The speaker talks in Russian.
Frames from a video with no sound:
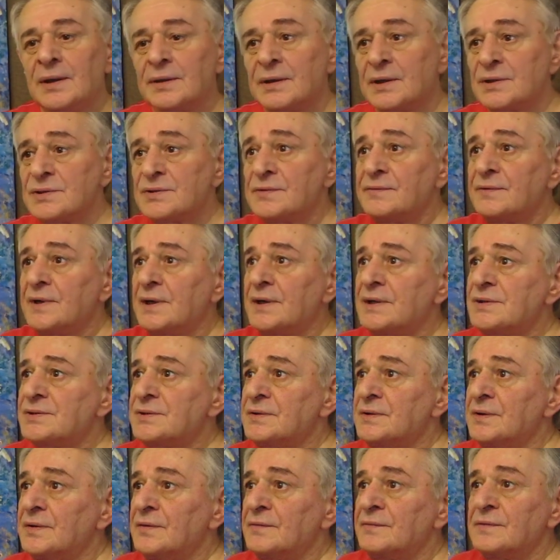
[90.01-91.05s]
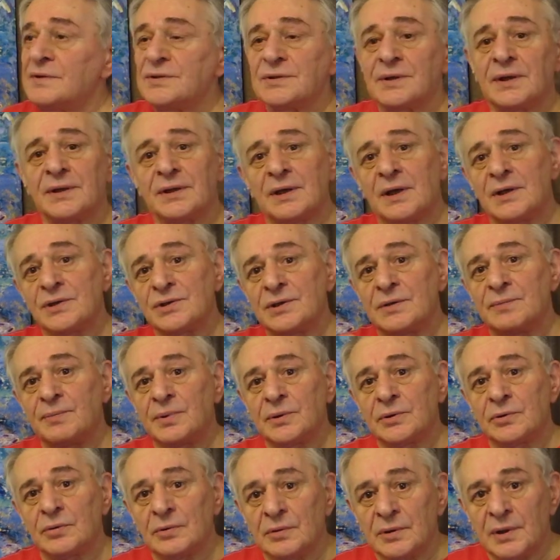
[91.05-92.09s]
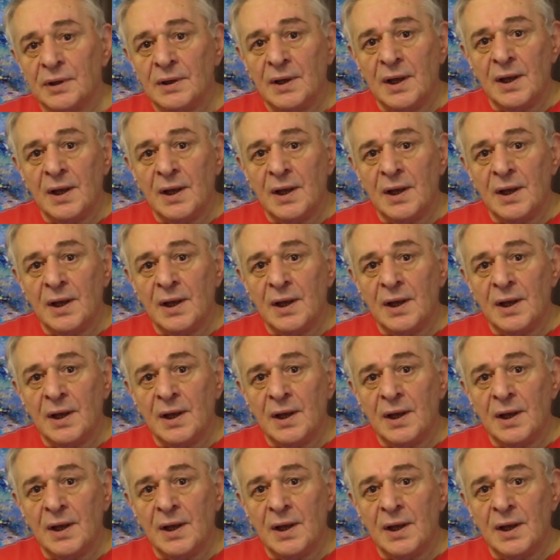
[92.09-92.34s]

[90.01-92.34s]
Называется восходящий поток.